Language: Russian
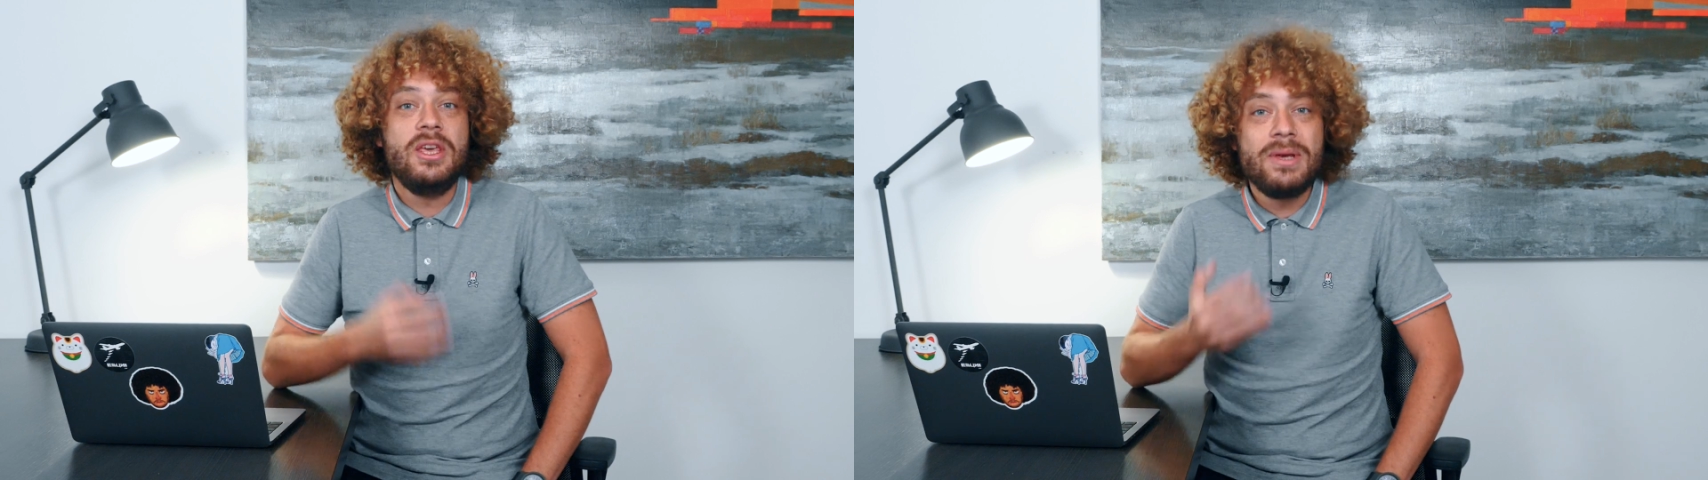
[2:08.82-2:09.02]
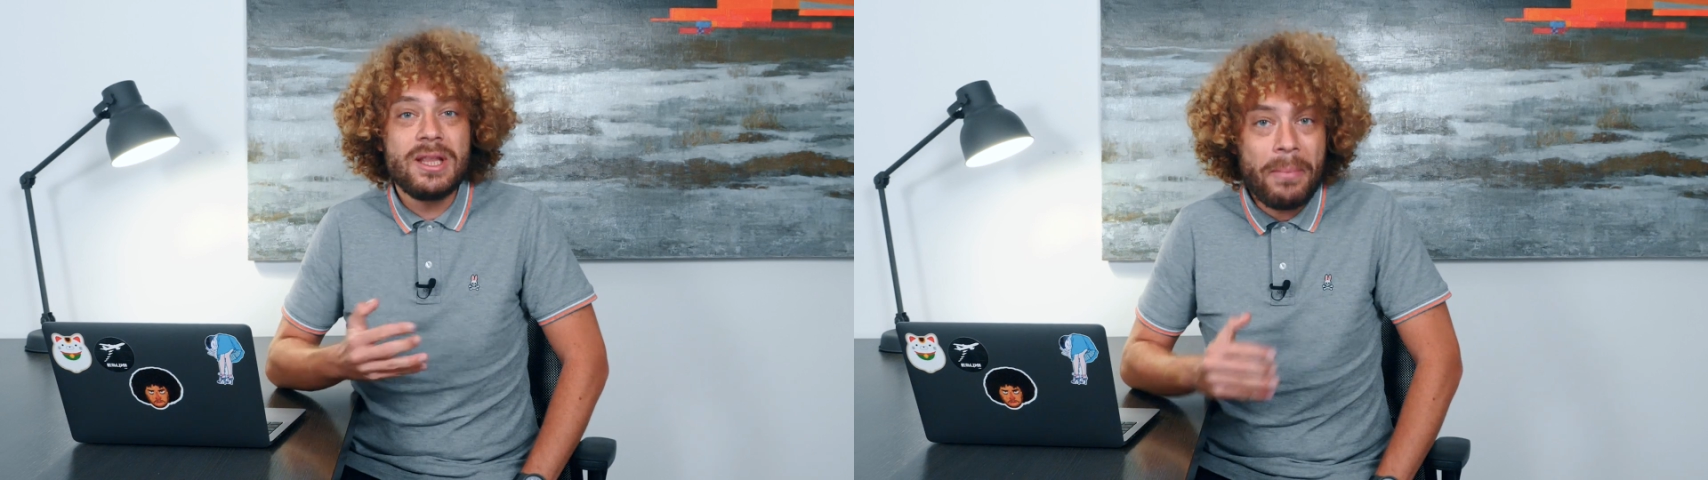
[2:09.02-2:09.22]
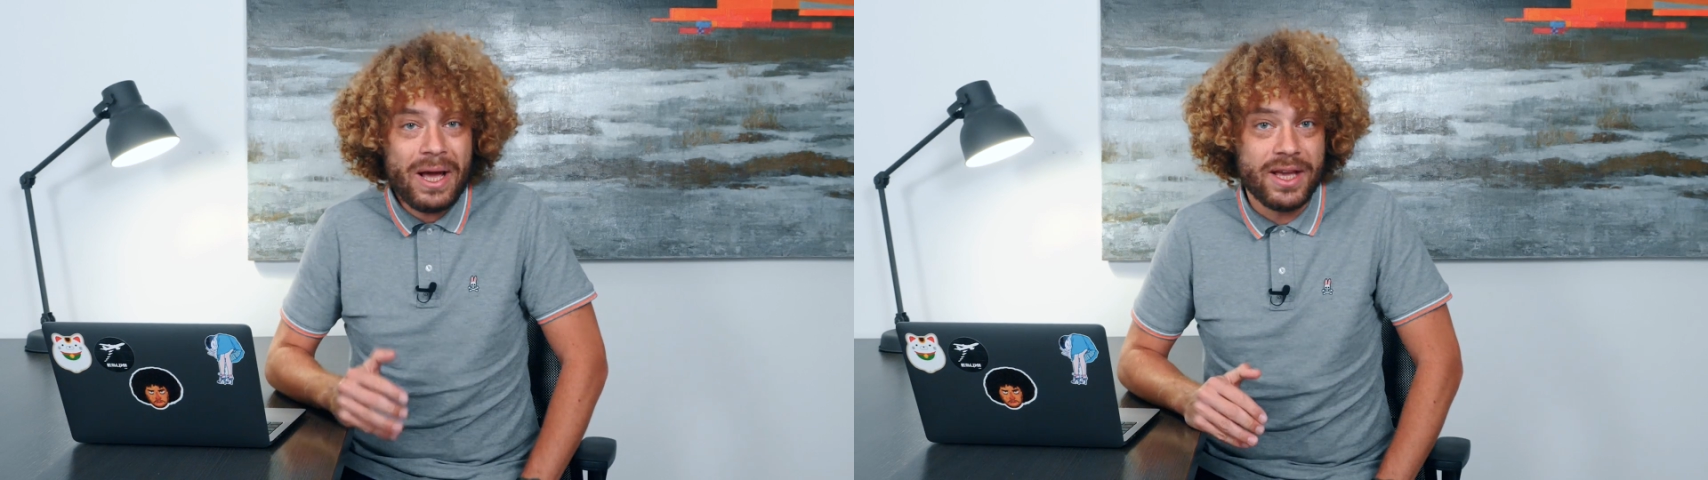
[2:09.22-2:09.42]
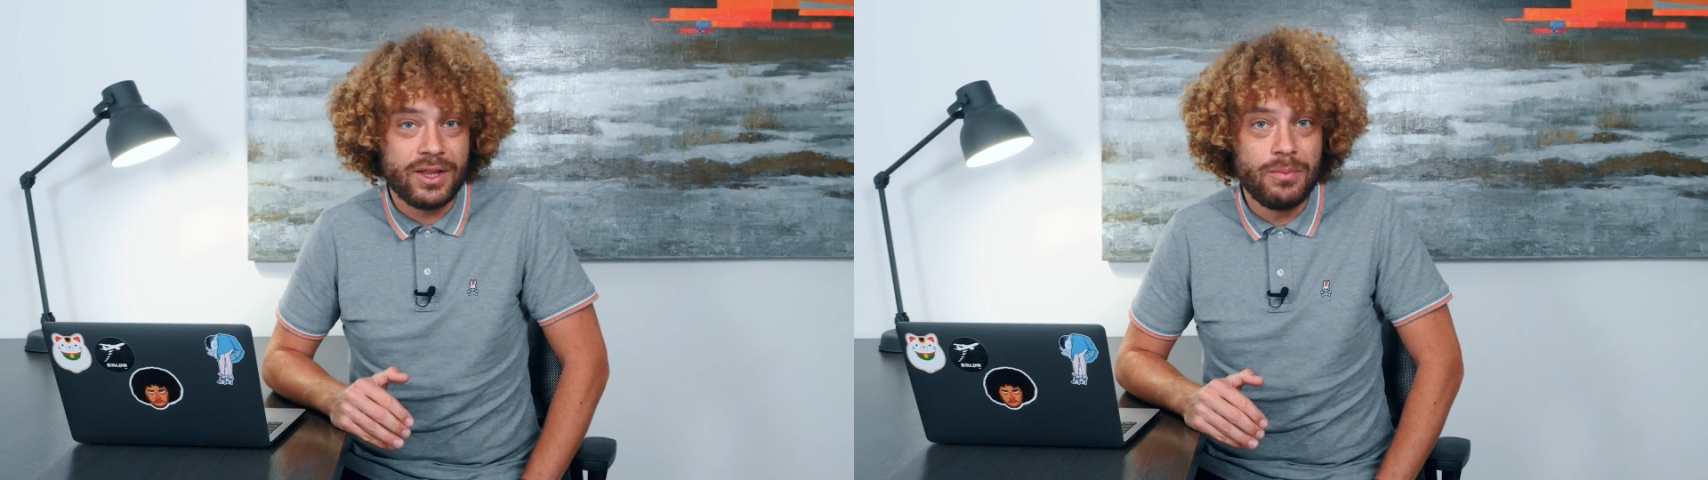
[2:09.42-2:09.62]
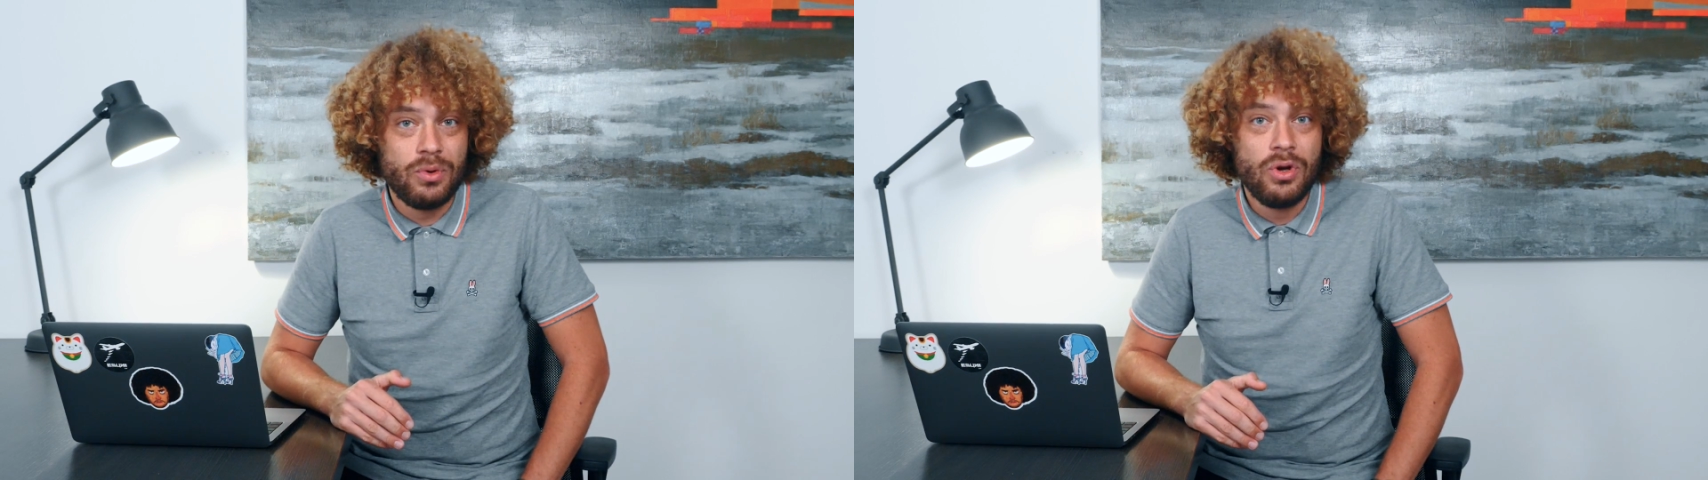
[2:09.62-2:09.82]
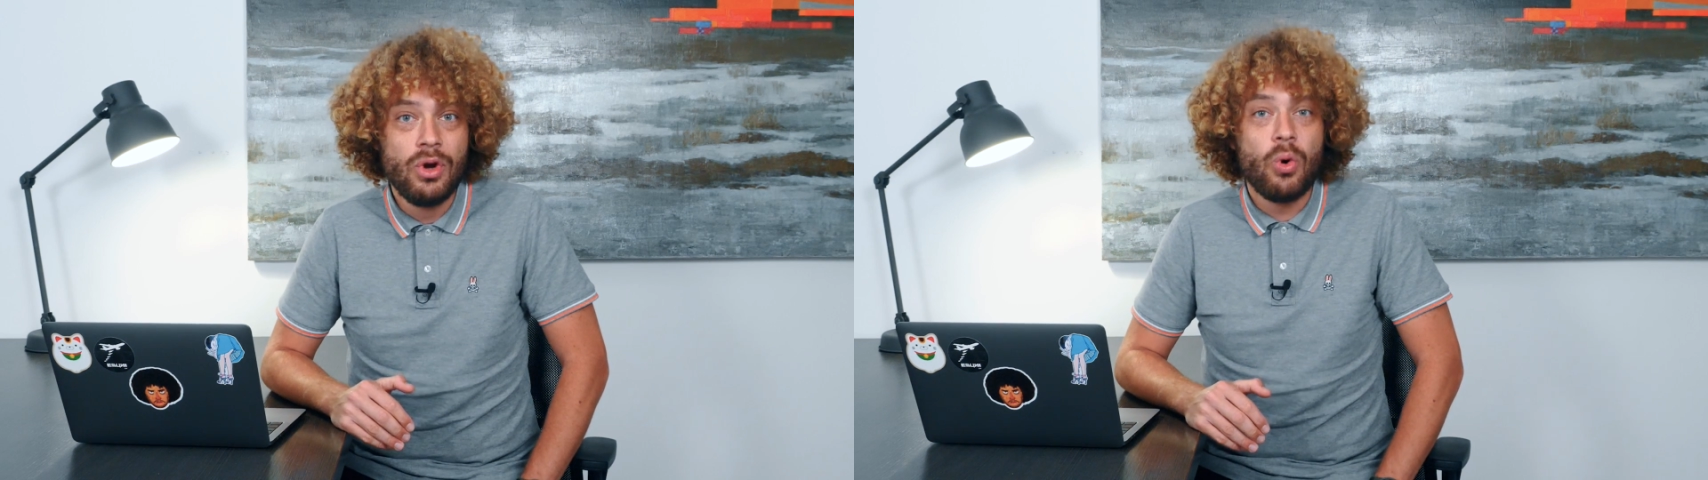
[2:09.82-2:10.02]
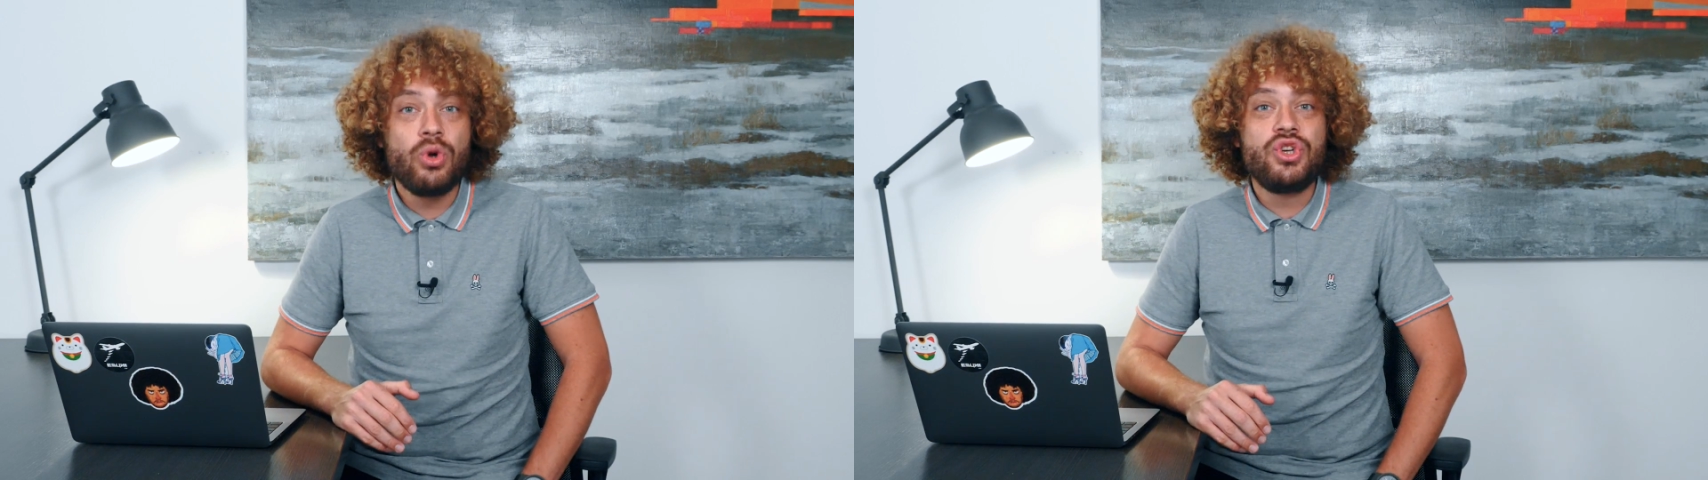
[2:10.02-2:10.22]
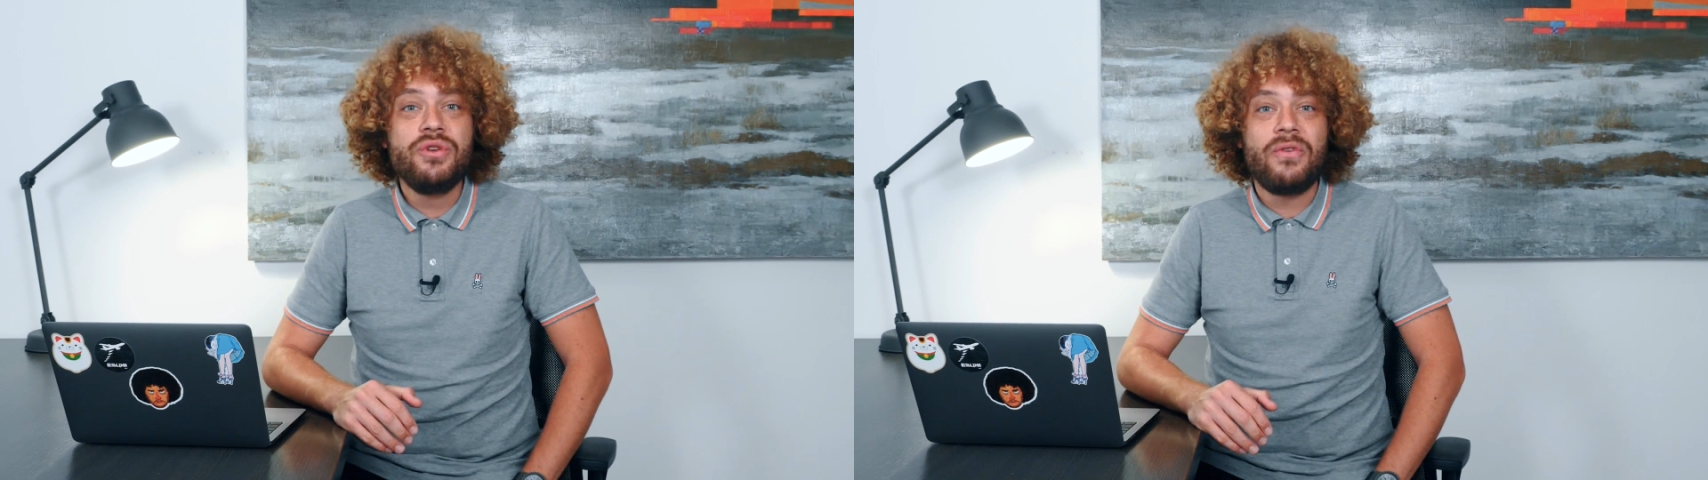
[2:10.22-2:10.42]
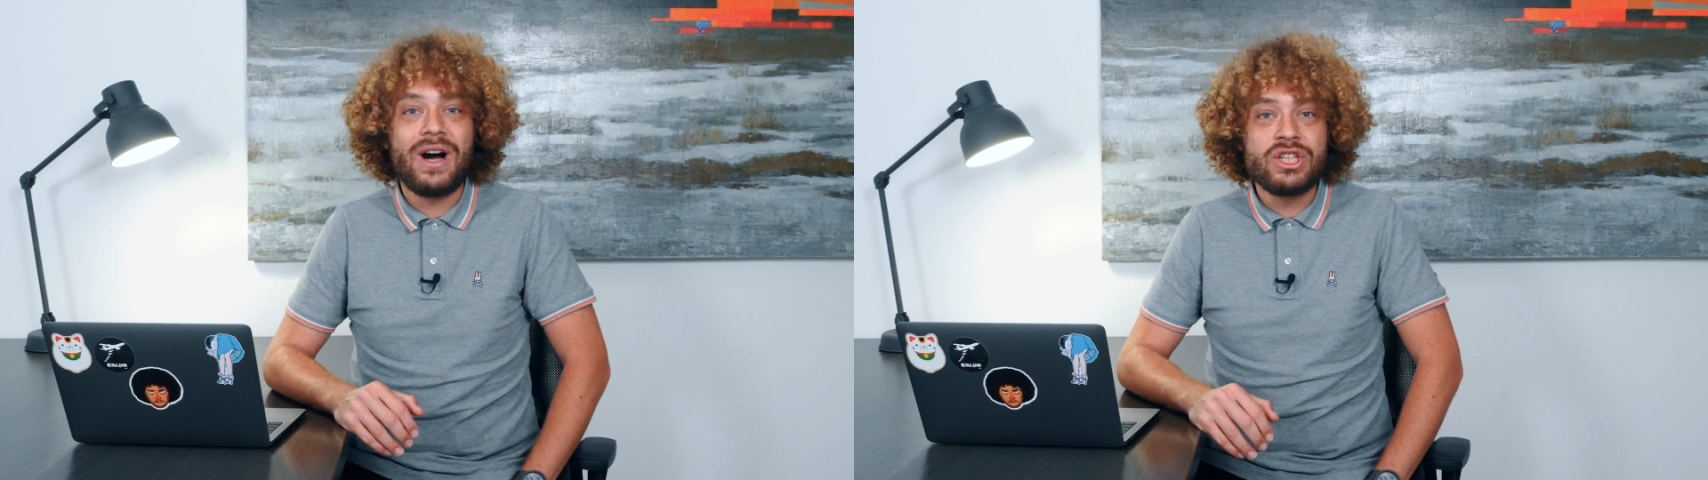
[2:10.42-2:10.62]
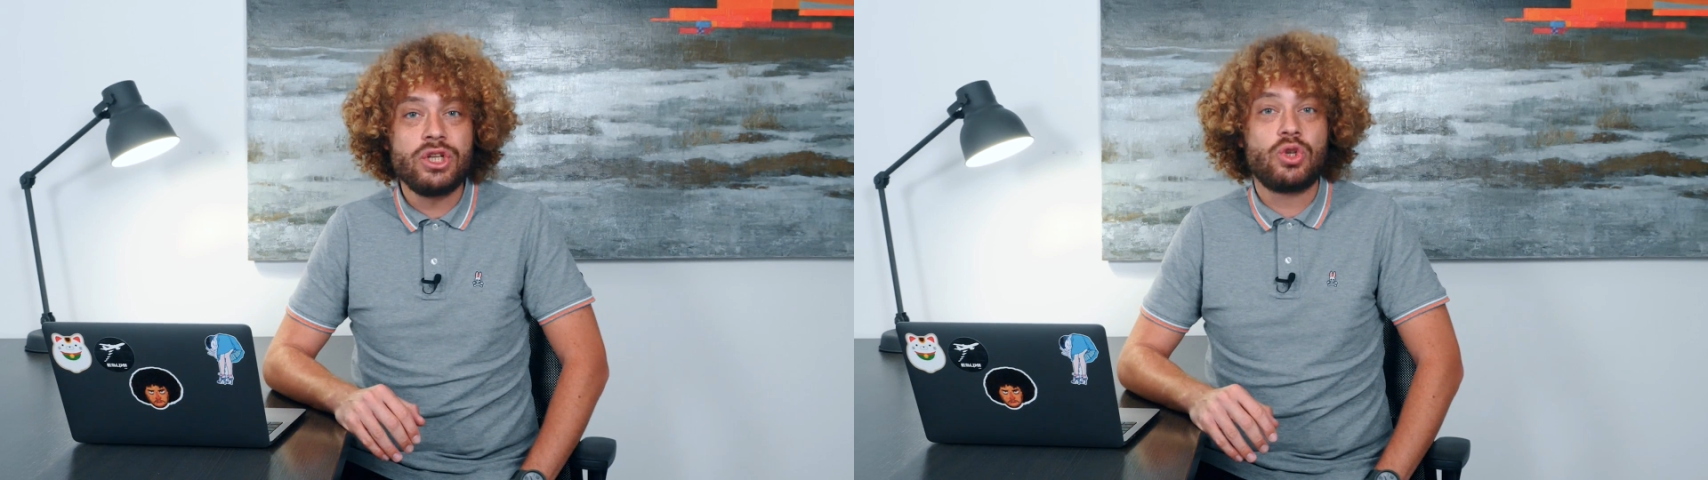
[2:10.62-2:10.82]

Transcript: Именно поэтому очень важно,